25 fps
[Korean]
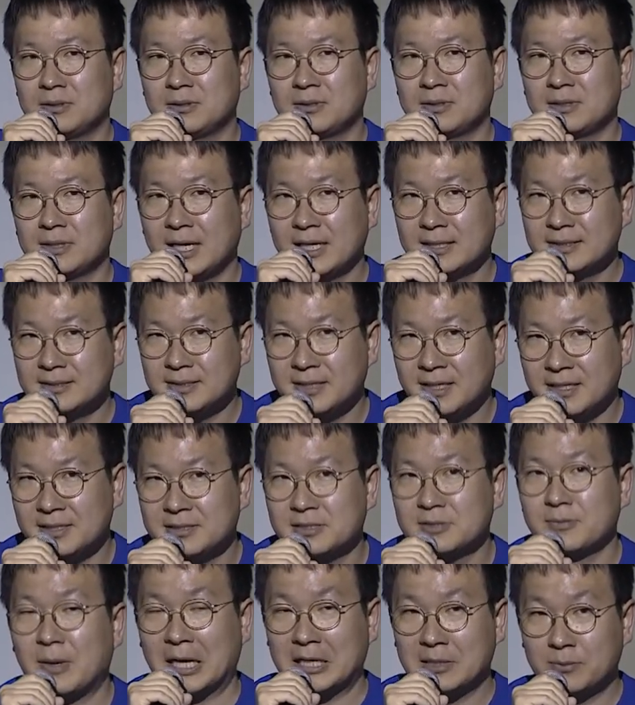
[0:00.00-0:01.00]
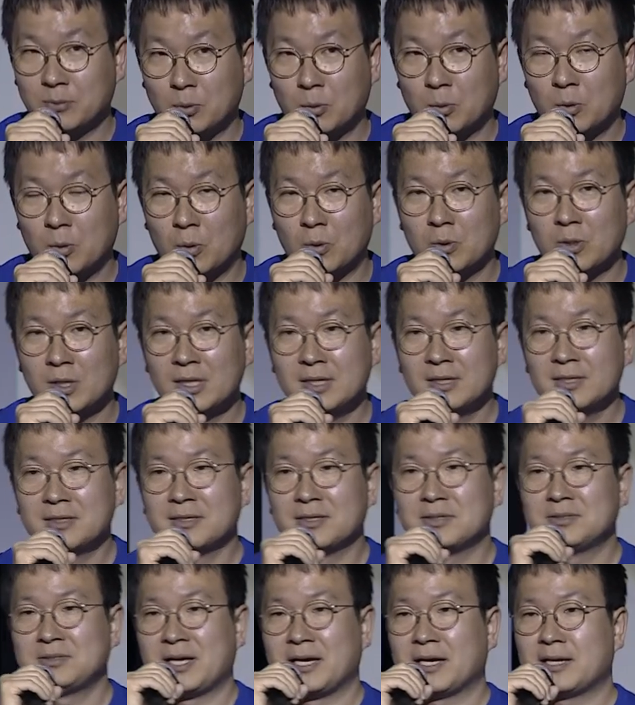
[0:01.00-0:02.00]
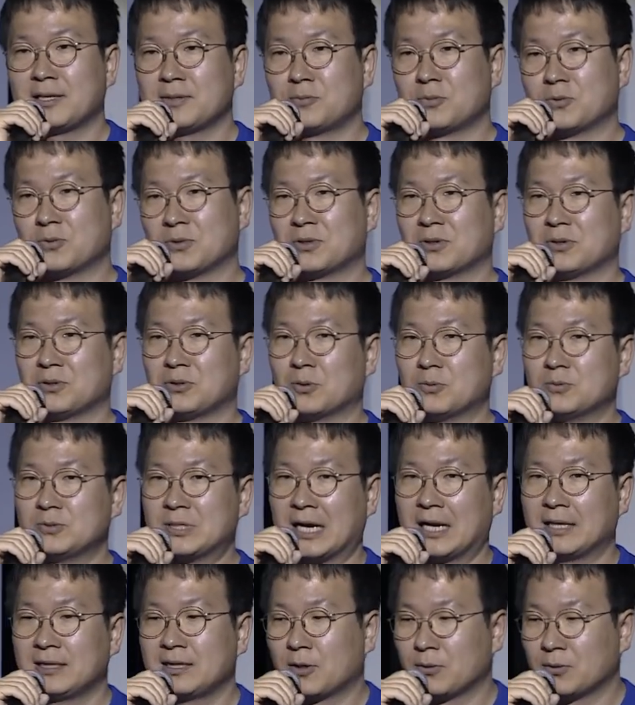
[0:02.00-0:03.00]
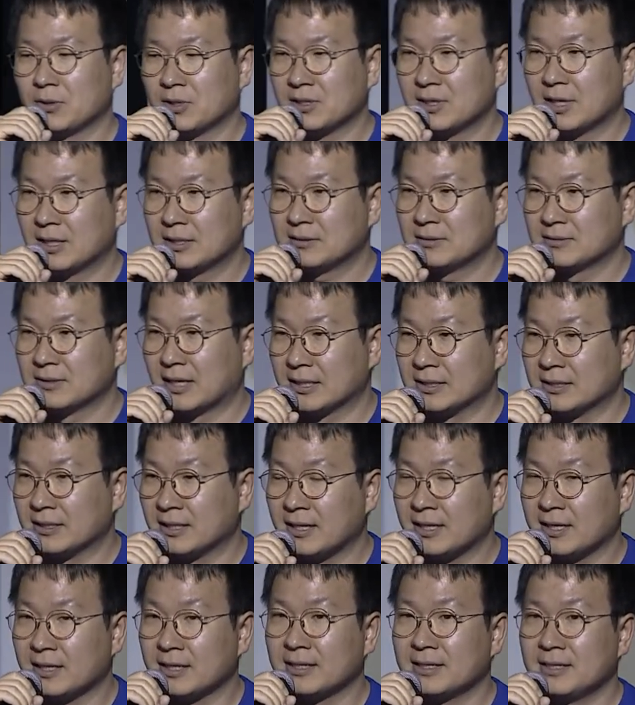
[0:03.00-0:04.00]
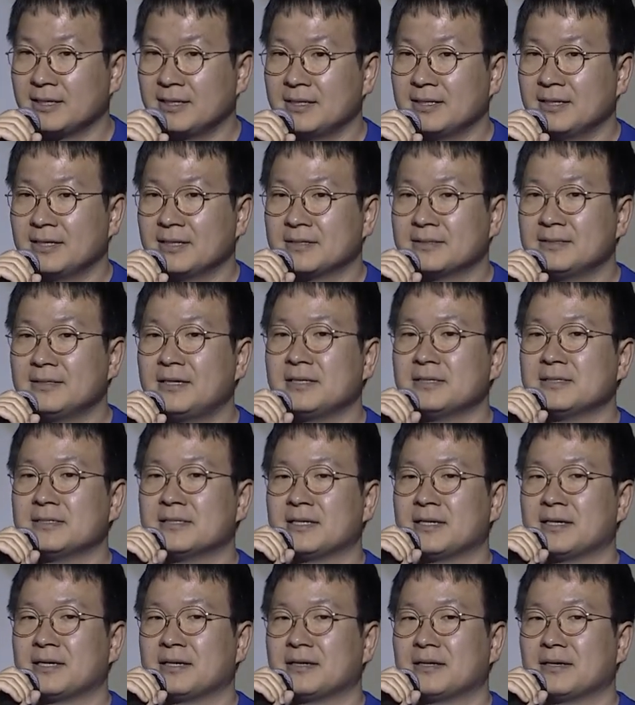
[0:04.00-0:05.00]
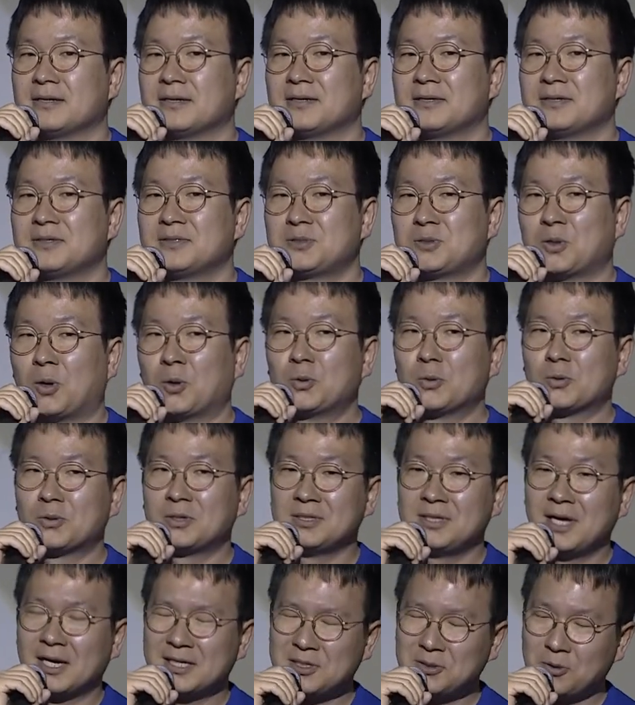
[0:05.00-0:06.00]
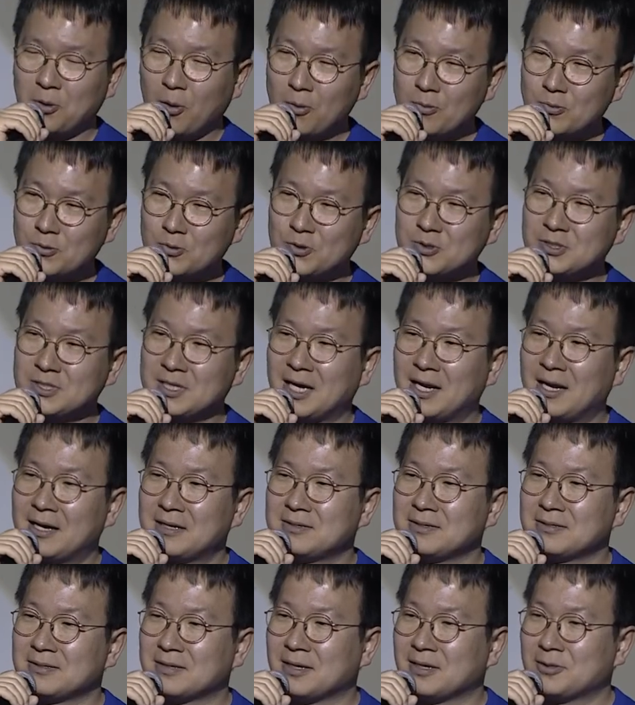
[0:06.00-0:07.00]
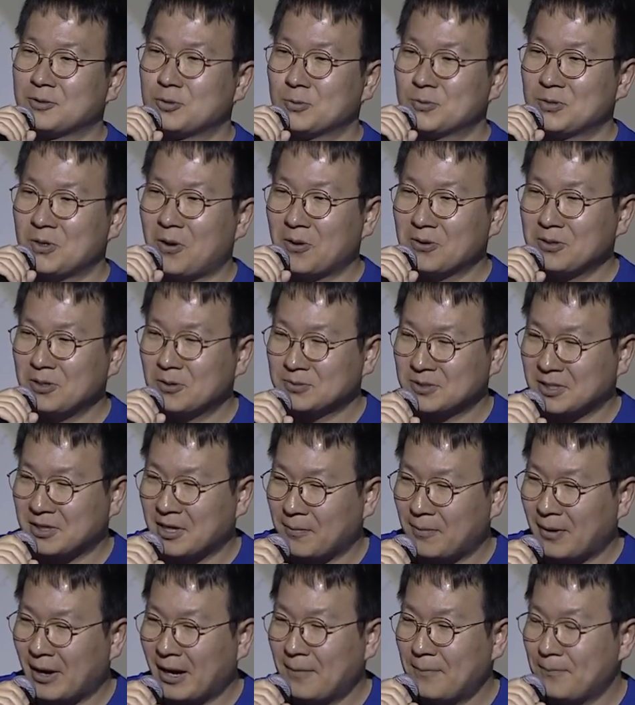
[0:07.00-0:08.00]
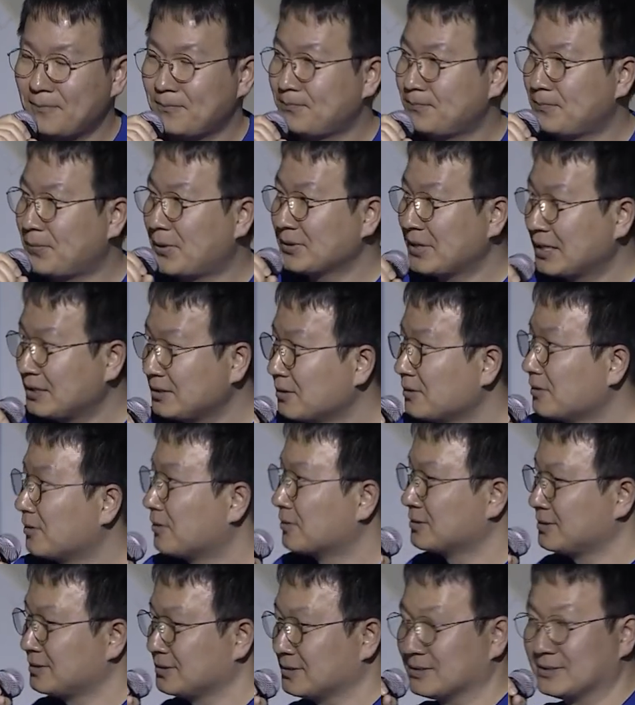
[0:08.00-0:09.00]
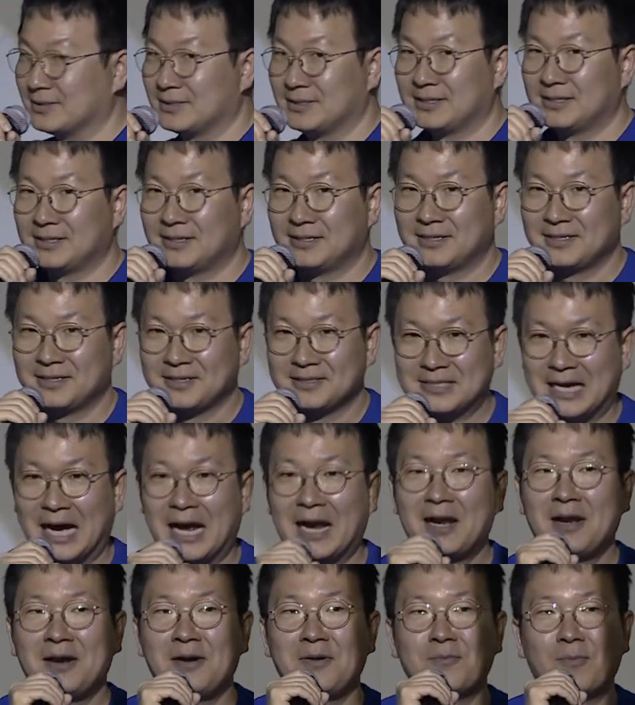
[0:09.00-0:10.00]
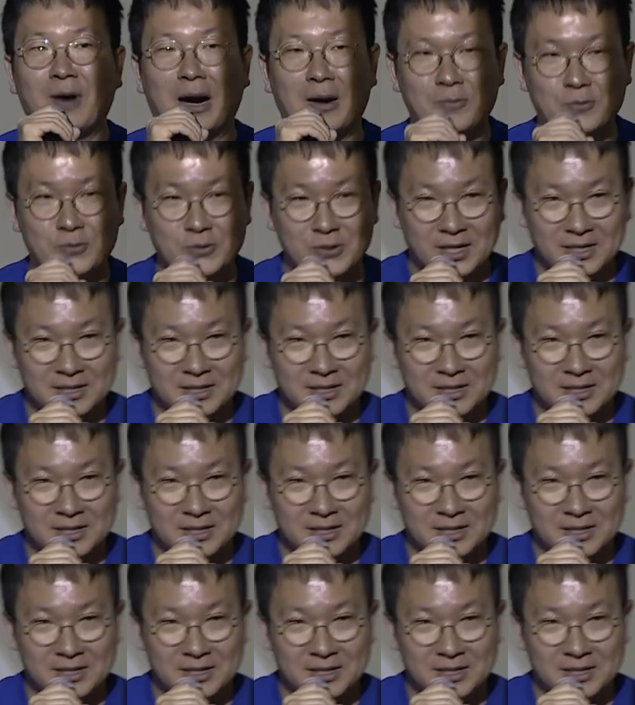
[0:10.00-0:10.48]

하는 케이스를 많이 보고 제가 뭐 이걸 너무 잘했다고 얘기를 하는 건 아닌데 근데 이제 저도 그당시 너무 귀찮아서 이렇게 좀 성의 없이 답할 뻔했던 거를 잘 마무리가